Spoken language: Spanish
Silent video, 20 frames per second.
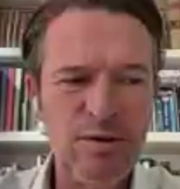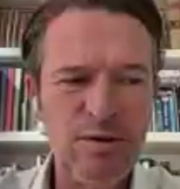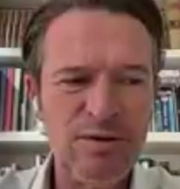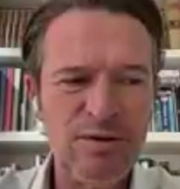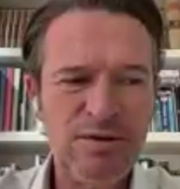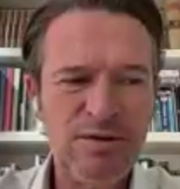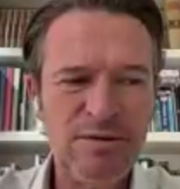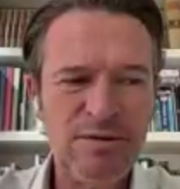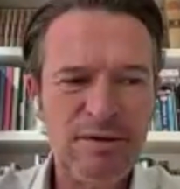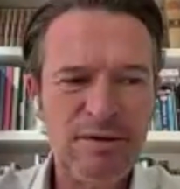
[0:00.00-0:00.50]

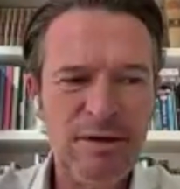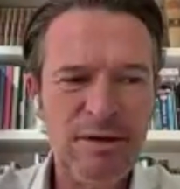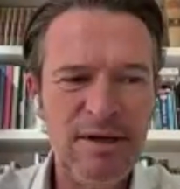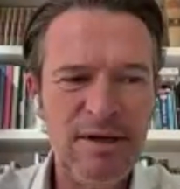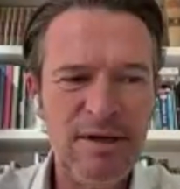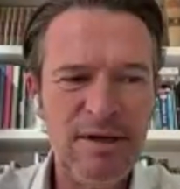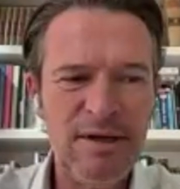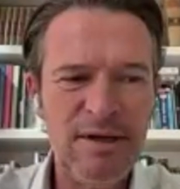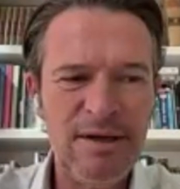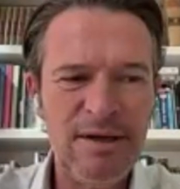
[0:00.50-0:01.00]
que
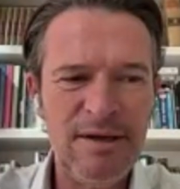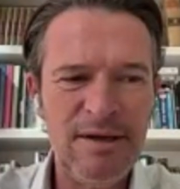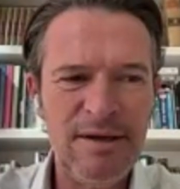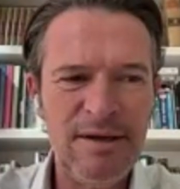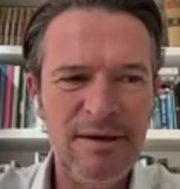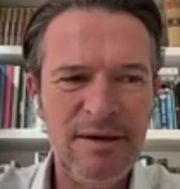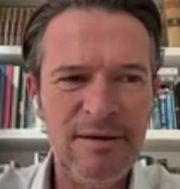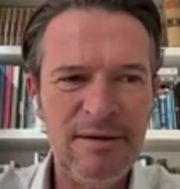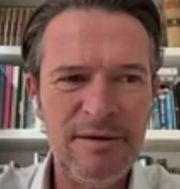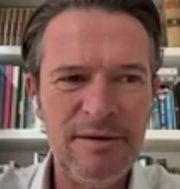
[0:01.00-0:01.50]

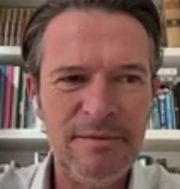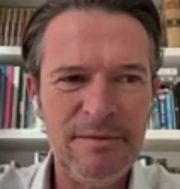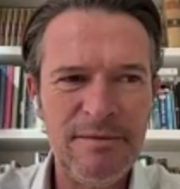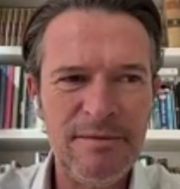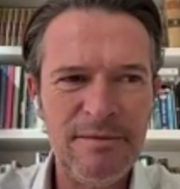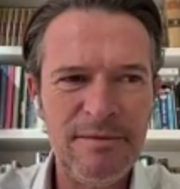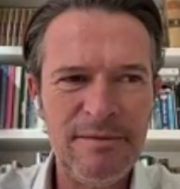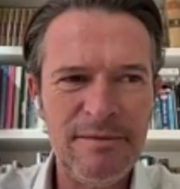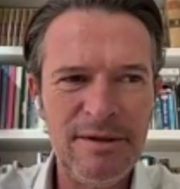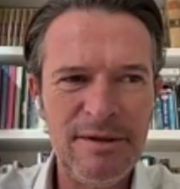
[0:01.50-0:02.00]
habíamos,
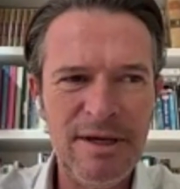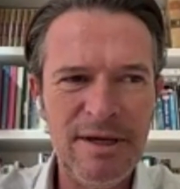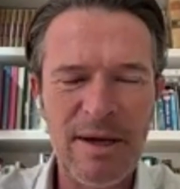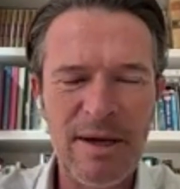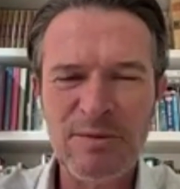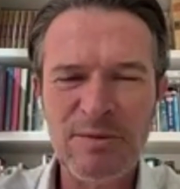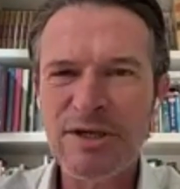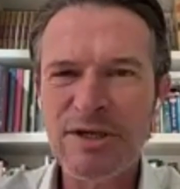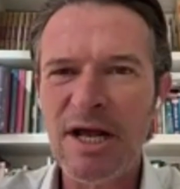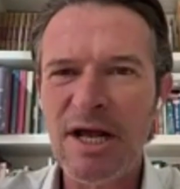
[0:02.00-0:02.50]

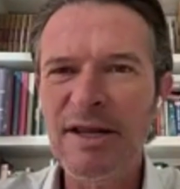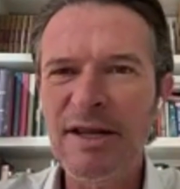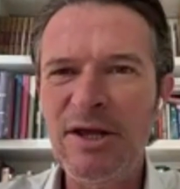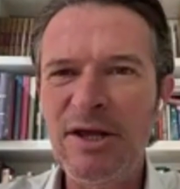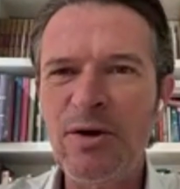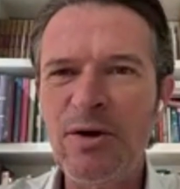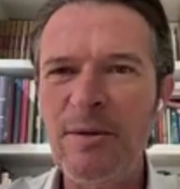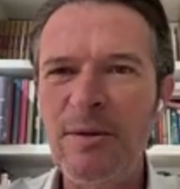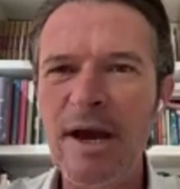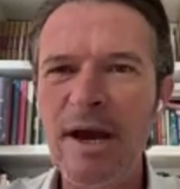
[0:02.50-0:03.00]
eh,
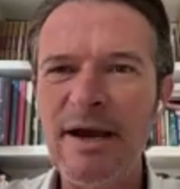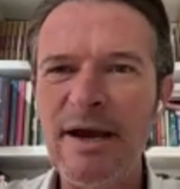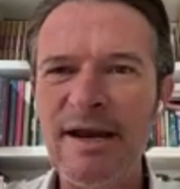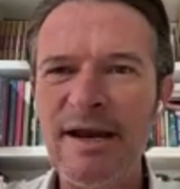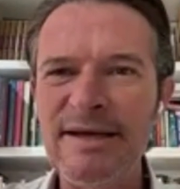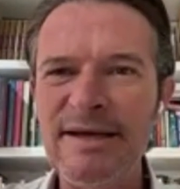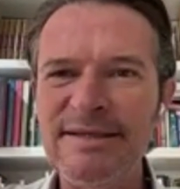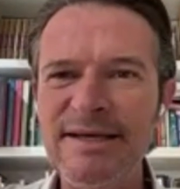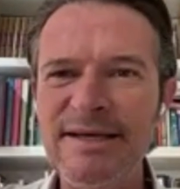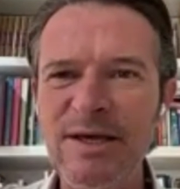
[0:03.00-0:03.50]
digamos que el
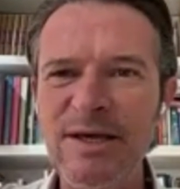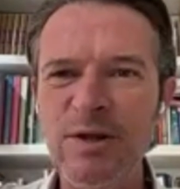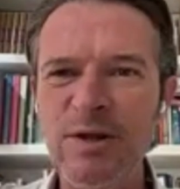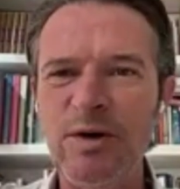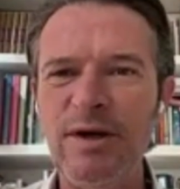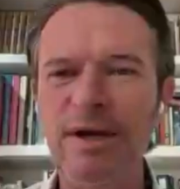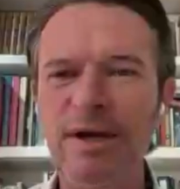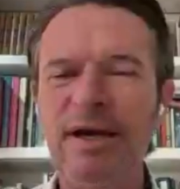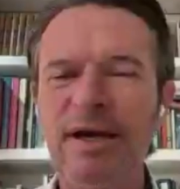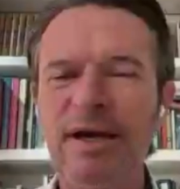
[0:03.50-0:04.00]
niño había
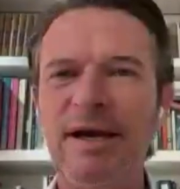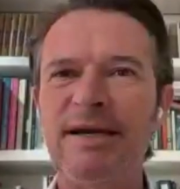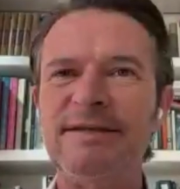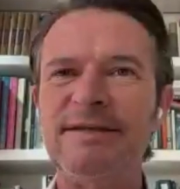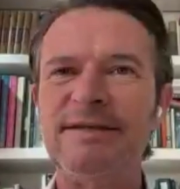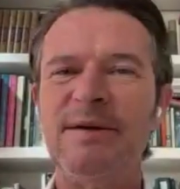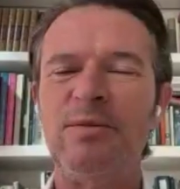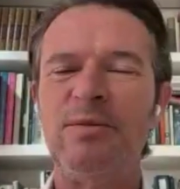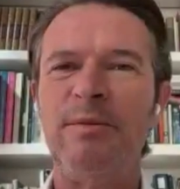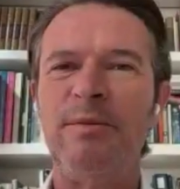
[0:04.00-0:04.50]
crecido
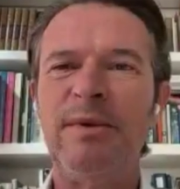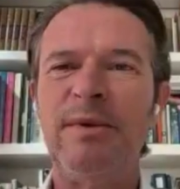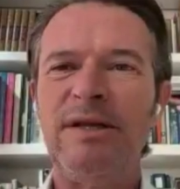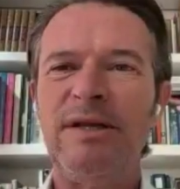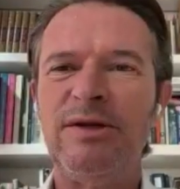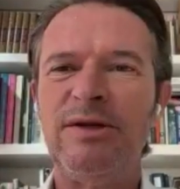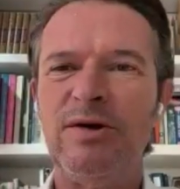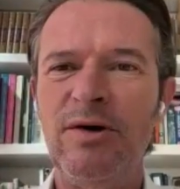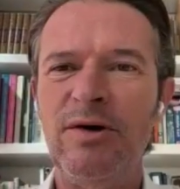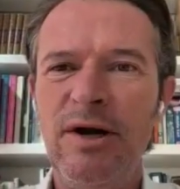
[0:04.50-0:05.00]
y que en este
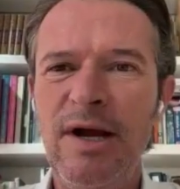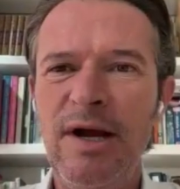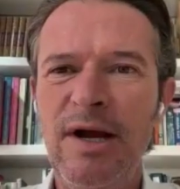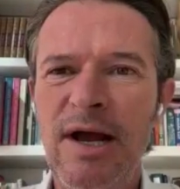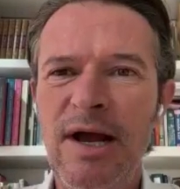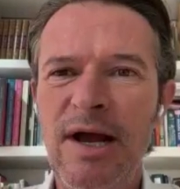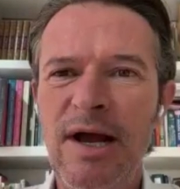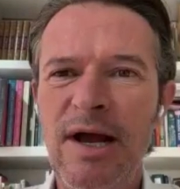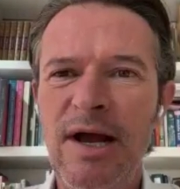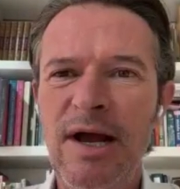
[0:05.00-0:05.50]

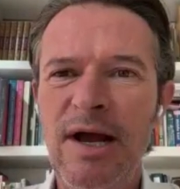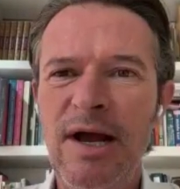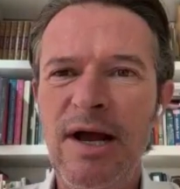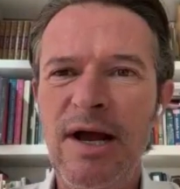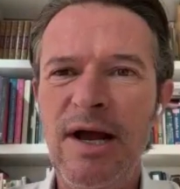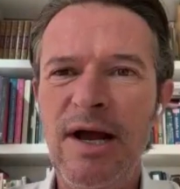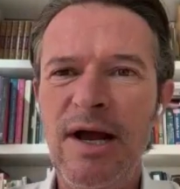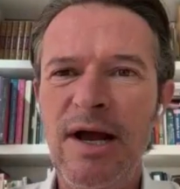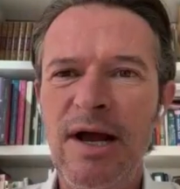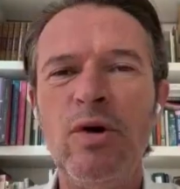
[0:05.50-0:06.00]
momento
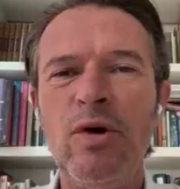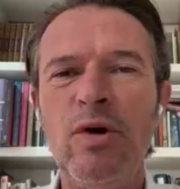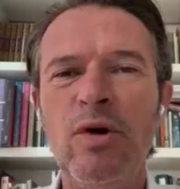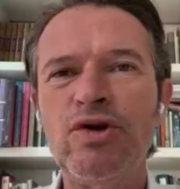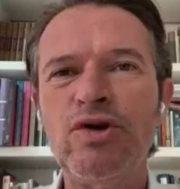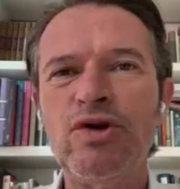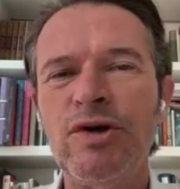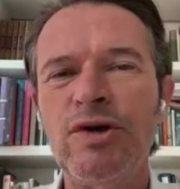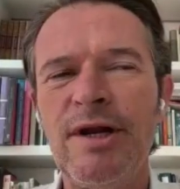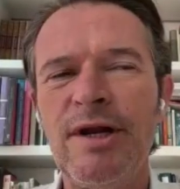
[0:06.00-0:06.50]
la
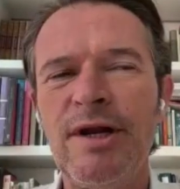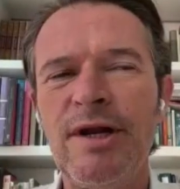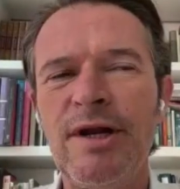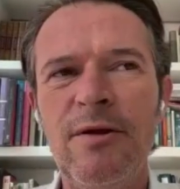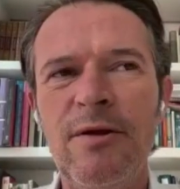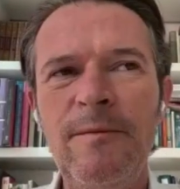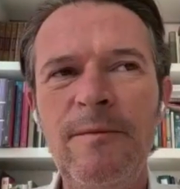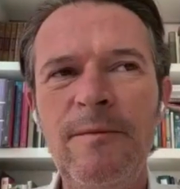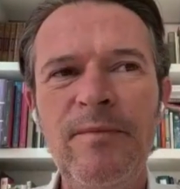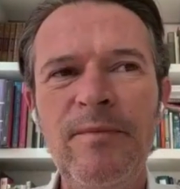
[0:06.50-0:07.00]
cosa había
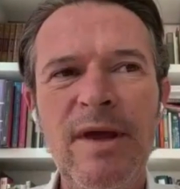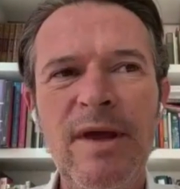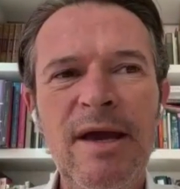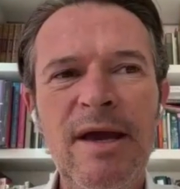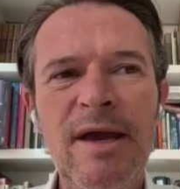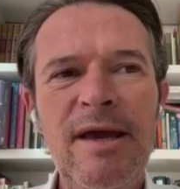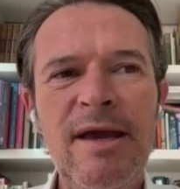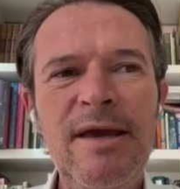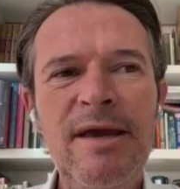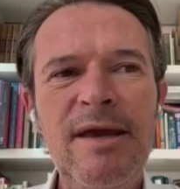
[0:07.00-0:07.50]

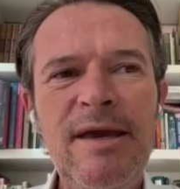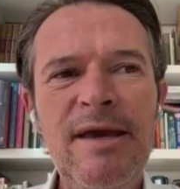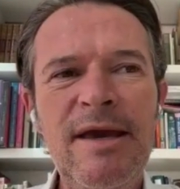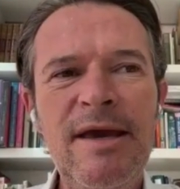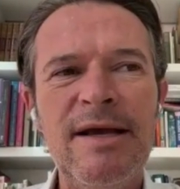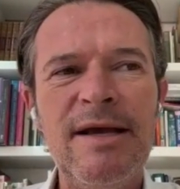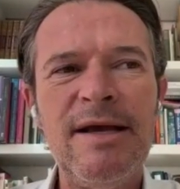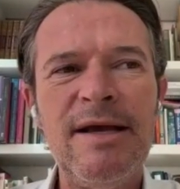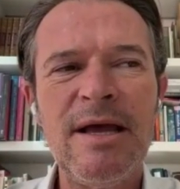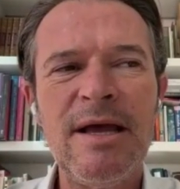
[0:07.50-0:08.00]
evolucionado
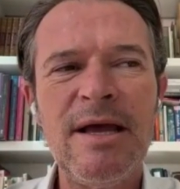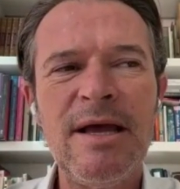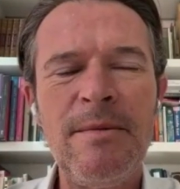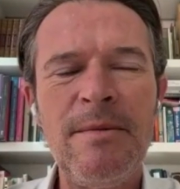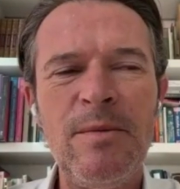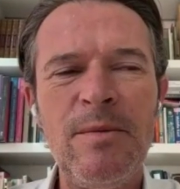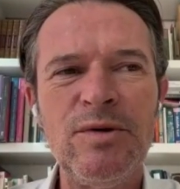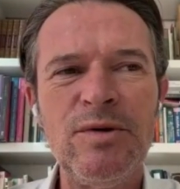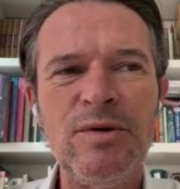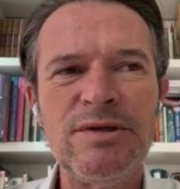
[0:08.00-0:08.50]

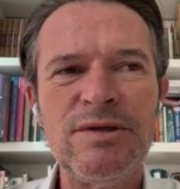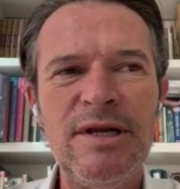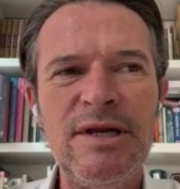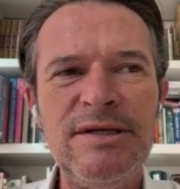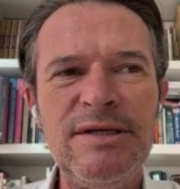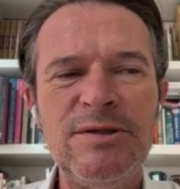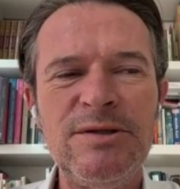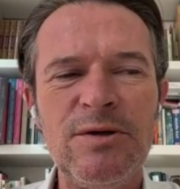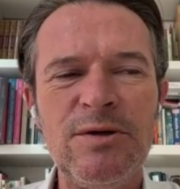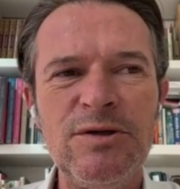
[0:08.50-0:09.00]
y
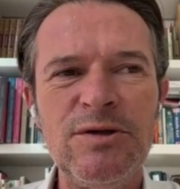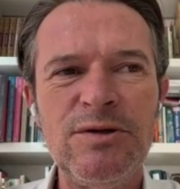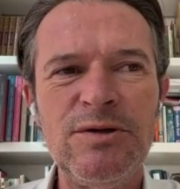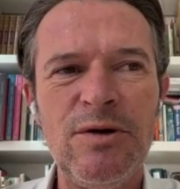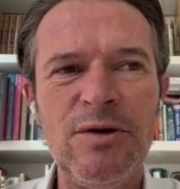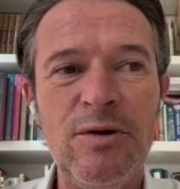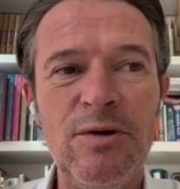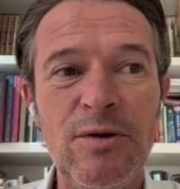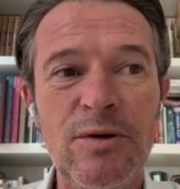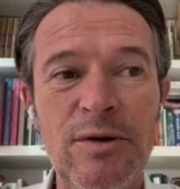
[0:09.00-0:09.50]
estábamos
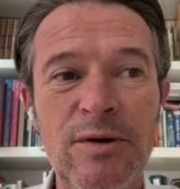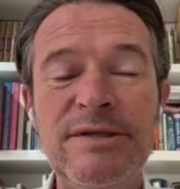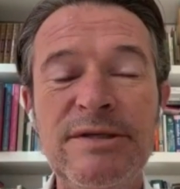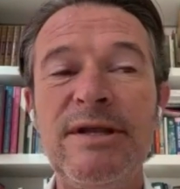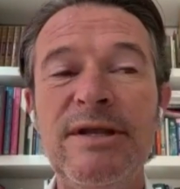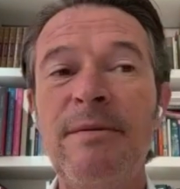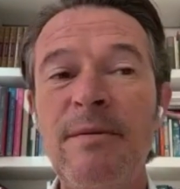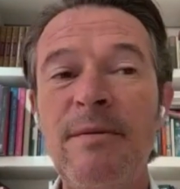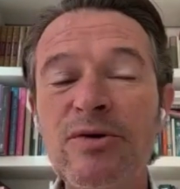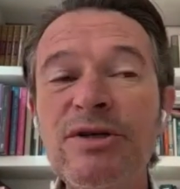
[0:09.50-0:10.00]
listos
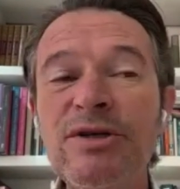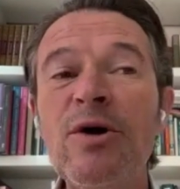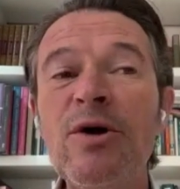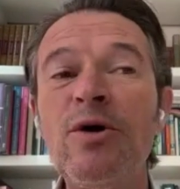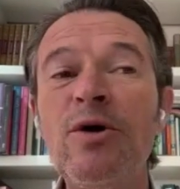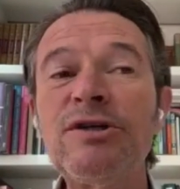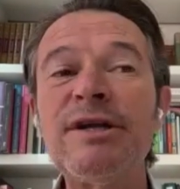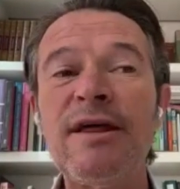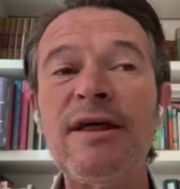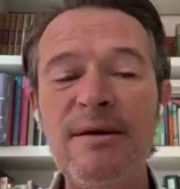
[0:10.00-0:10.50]
o
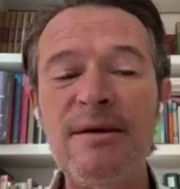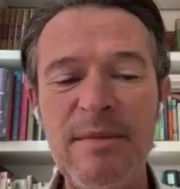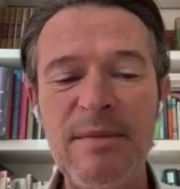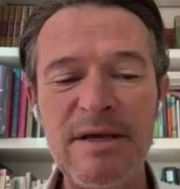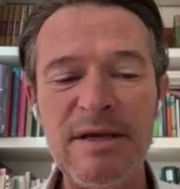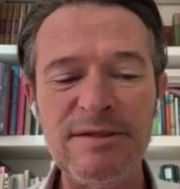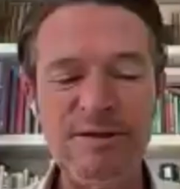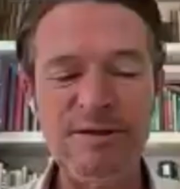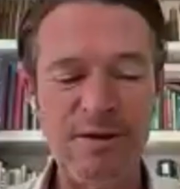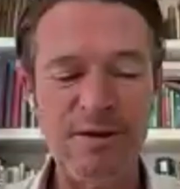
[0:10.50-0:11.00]
estábamos en otra
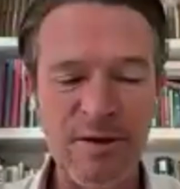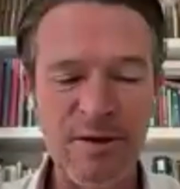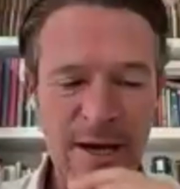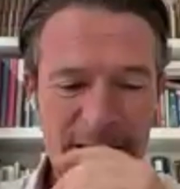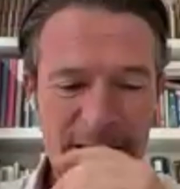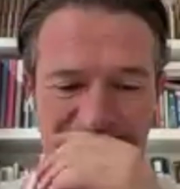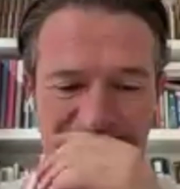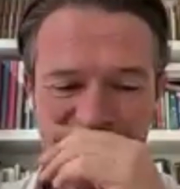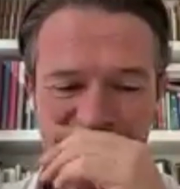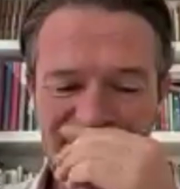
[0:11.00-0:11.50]

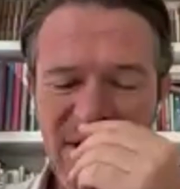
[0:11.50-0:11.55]
dimensión.